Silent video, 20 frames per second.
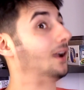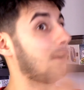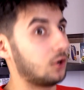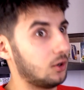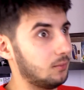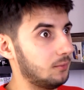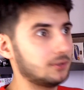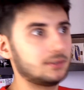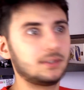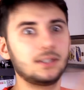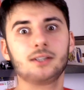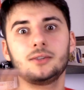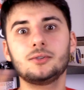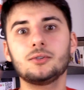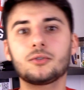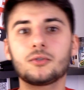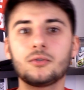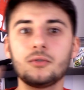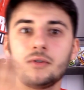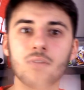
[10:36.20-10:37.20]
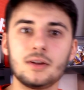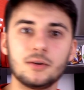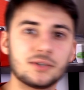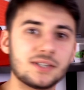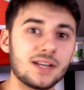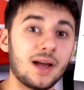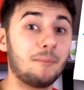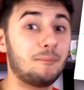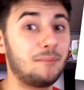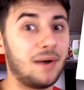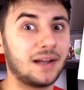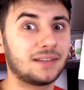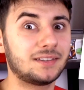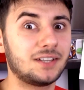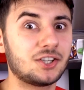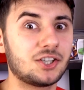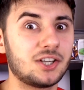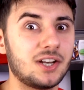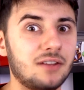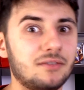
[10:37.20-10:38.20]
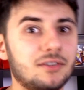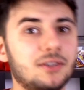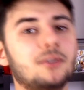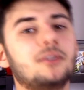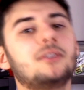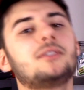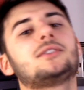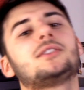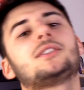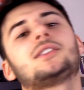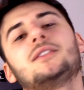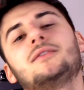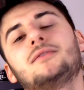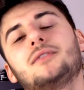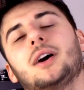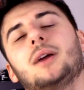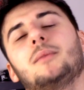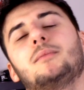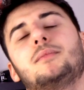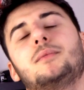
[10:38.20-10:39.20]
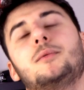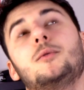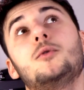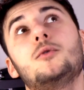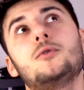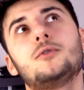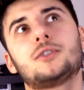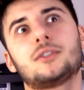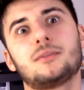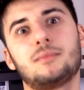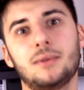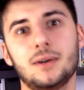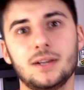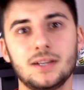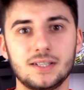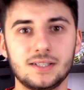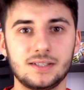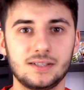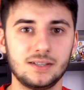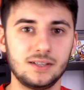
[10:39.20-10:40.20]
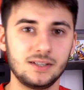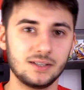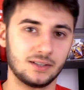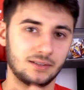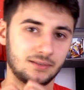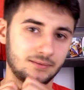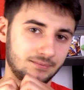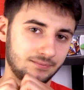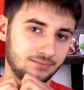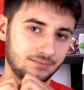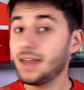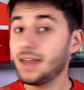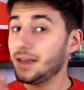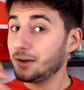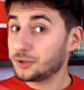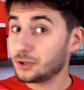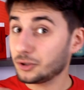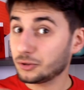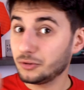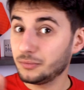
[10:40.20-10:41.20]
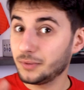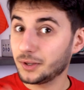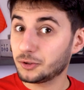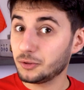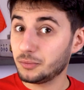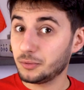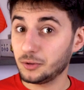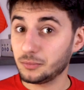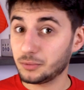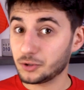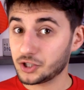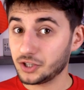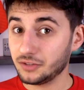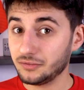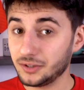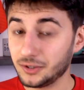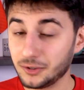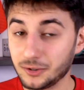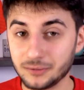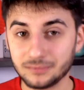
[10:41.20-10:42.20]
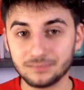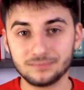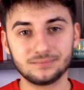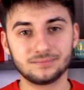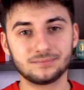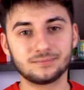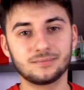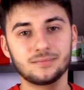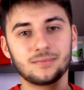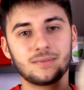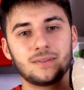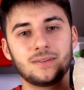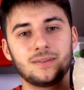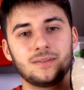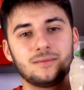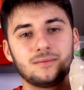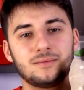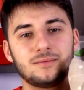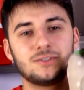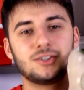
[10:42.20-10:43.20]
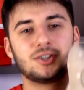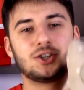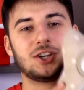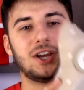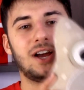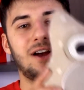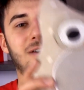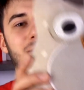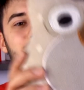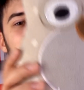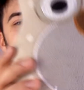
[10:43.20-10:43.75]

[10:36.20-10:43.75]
à commenter du coup, et aussi à partager la vidéo, c'est ce qui me ferait plus plaisir. Et on se retrouve bientôt pour une prochaine vidéo. Ciao